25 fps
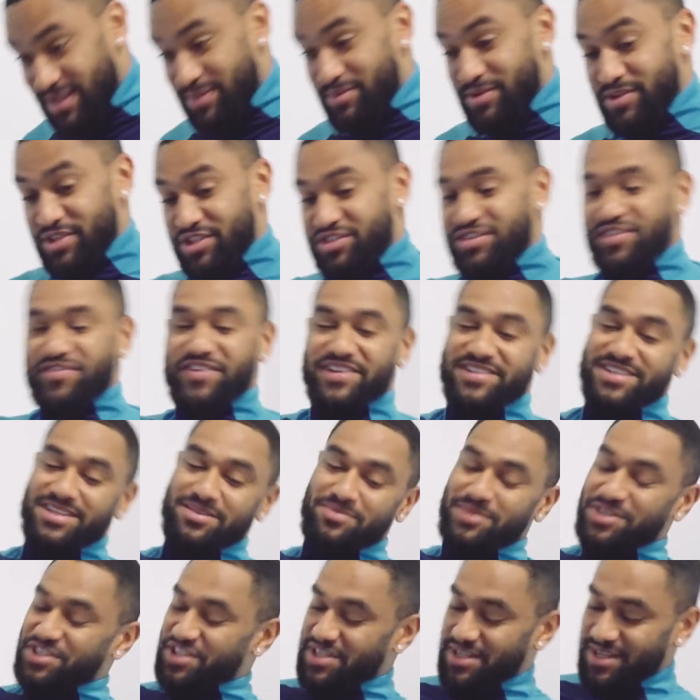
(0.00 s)
Là, maintenant, je vais faire
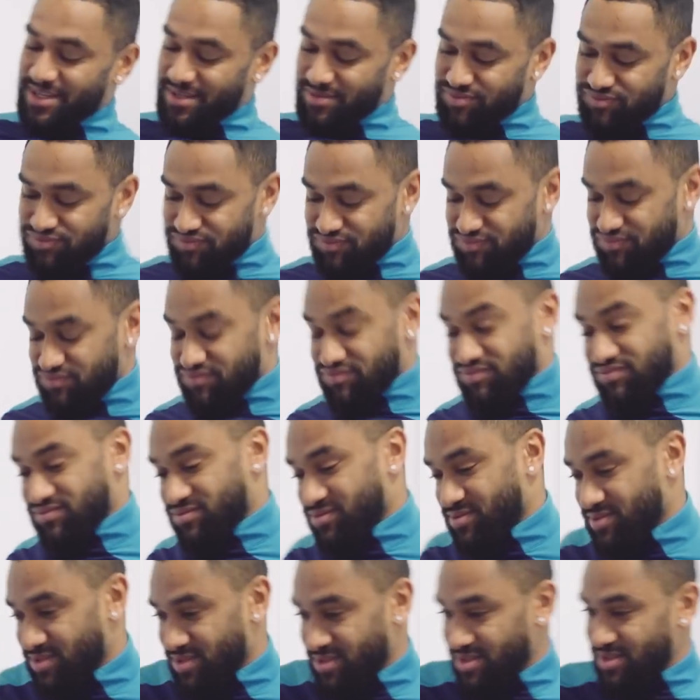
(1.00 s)
cette machine-là.
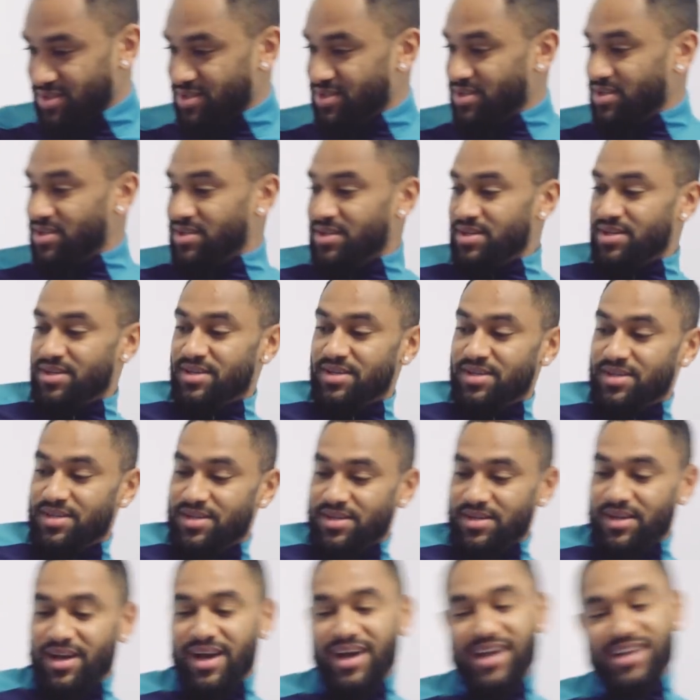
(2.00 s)
Ça va, les gars
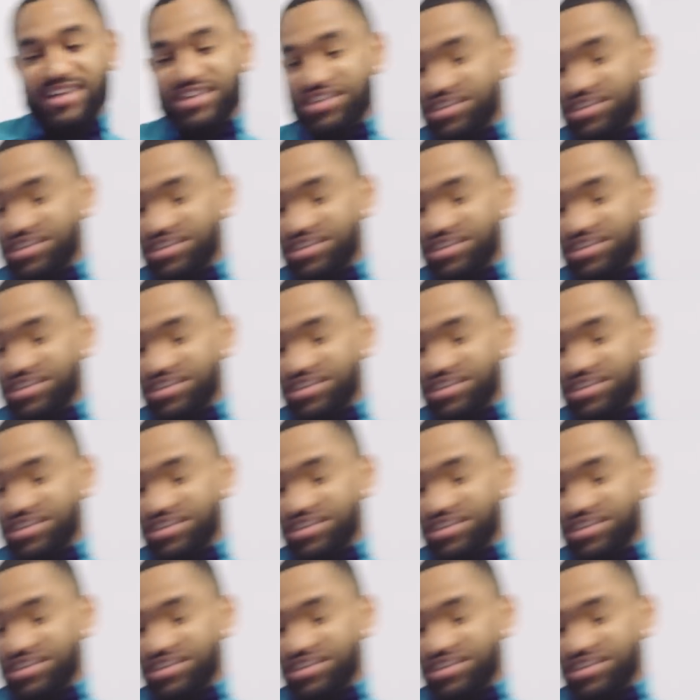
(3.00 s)
Ah, elle est